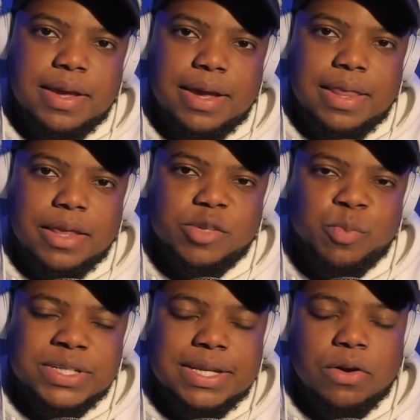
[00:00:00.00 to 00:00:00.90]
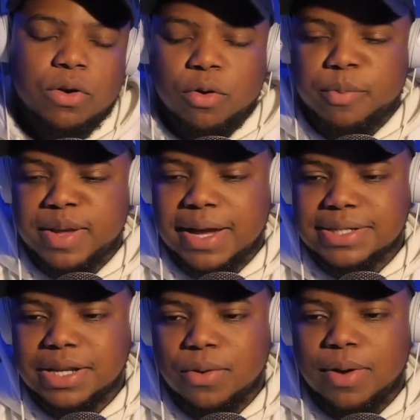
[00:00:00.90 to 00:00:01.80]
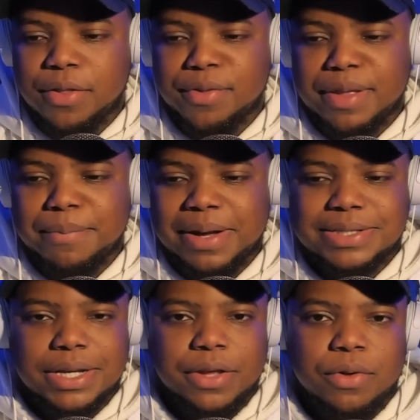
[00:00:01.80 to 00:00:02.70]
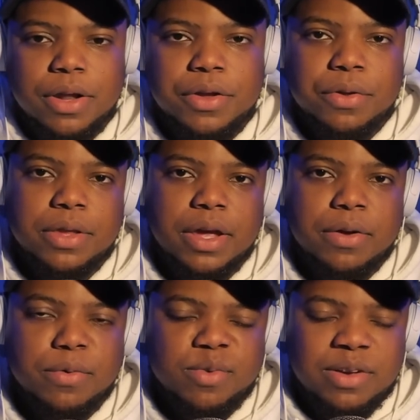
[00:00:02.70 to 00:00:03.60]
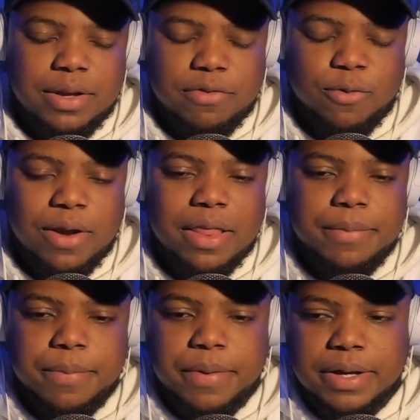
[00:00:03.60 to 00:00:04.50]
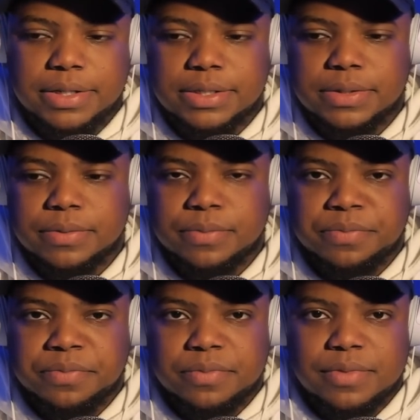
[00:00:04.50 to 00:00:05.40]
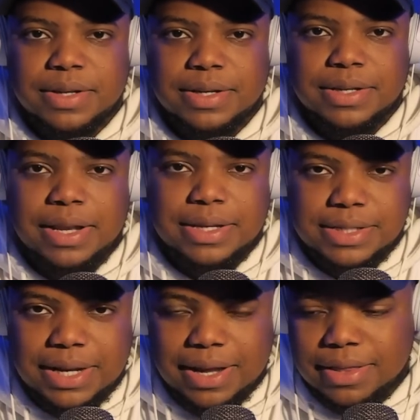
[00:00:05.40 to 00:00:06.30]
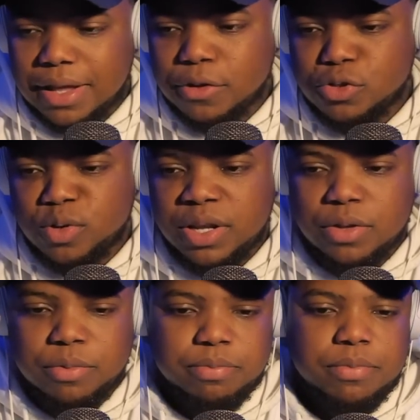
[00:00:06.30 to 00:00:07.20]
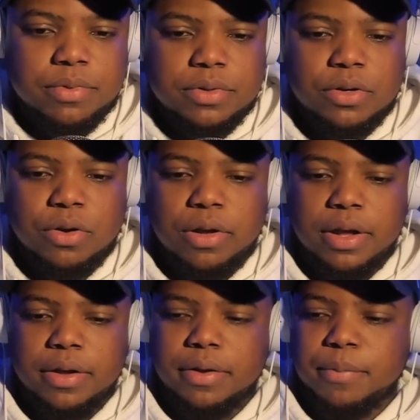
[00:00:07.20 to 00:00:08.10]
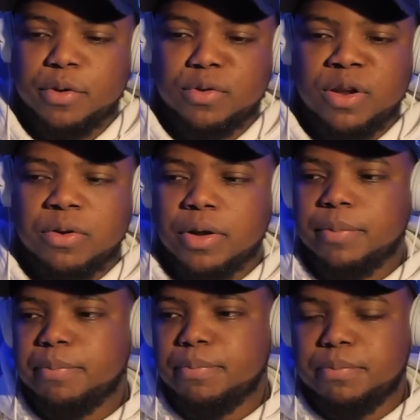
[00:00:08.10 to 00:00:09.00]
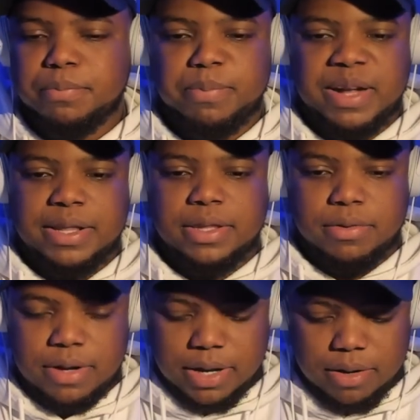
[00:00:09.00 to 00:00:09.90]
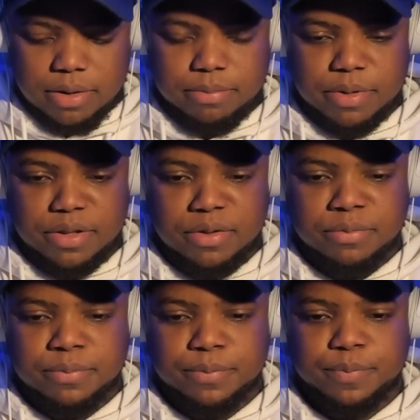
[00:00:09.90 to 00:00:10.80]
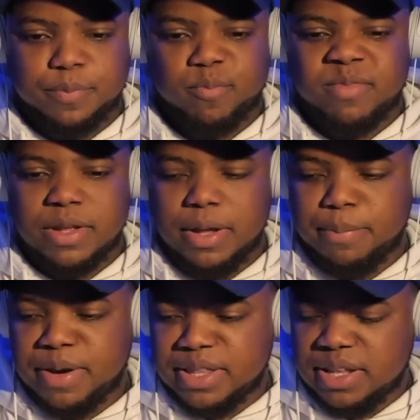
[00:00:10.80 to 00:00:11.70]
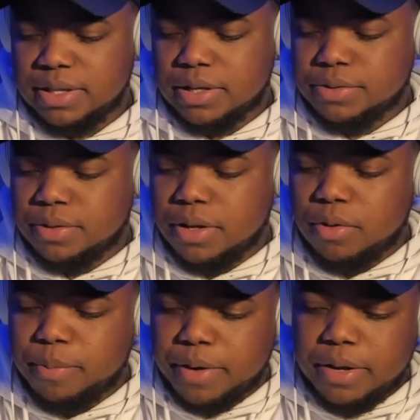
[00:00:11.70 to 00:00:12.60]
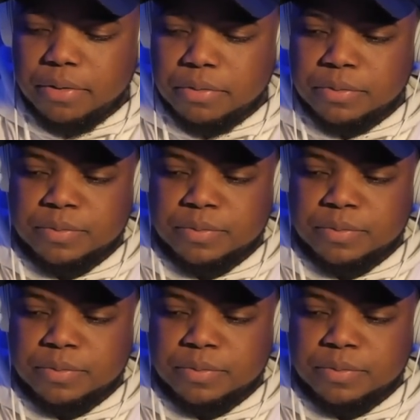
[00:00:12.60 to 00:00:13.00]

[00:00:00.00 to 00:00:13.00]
Eh, después de Colombia es el lugar donde más seguidores yo tengo, fuera de mi país. Le sigue Estados Unidos. Eh, Puerto Rico es parte, una, perdón, es parte de Estados Unidos, pero